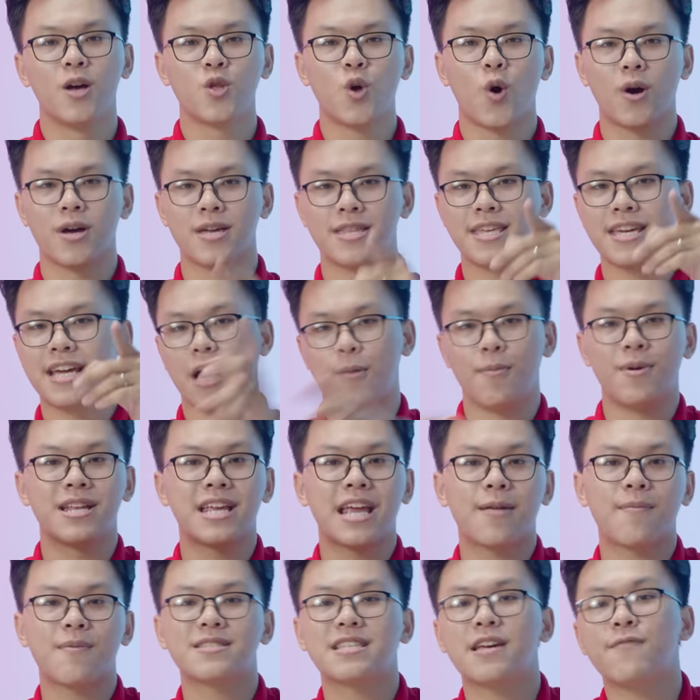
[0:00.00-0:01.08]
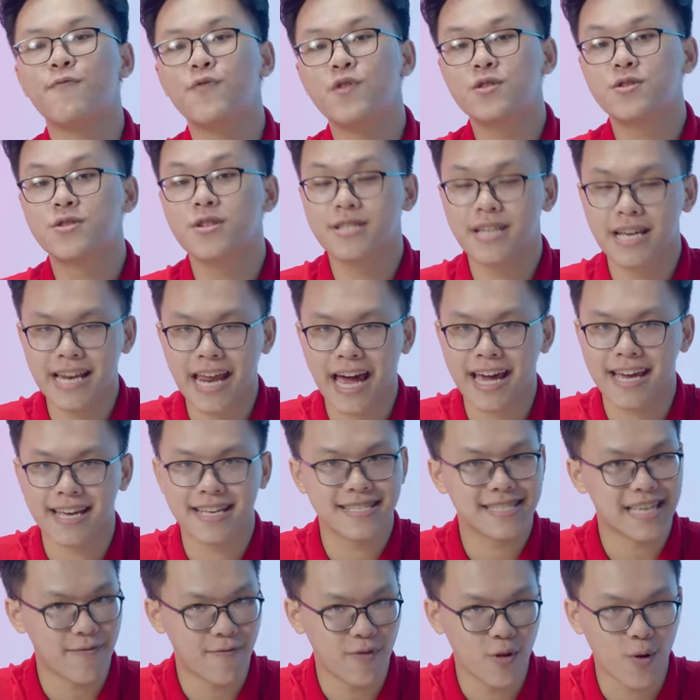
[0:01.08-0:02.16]
Rồi thì cảm ơn anh em đã xem chương trình này,
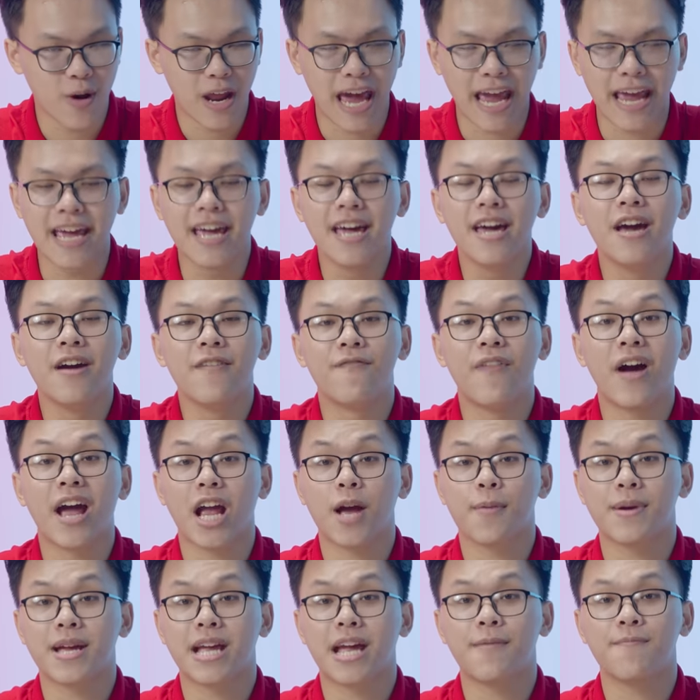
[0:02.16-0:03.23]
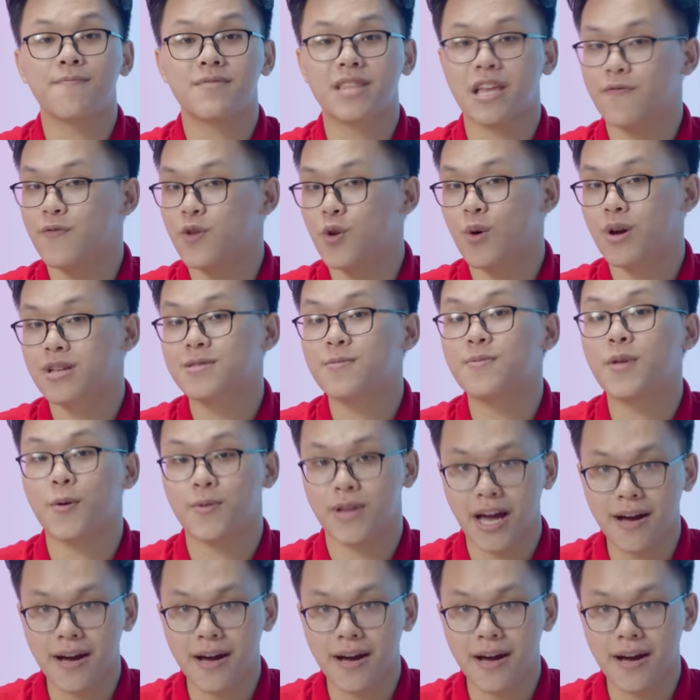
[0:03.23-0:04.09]
xem video này, và hẹn gặp anh em tại video tiếp theo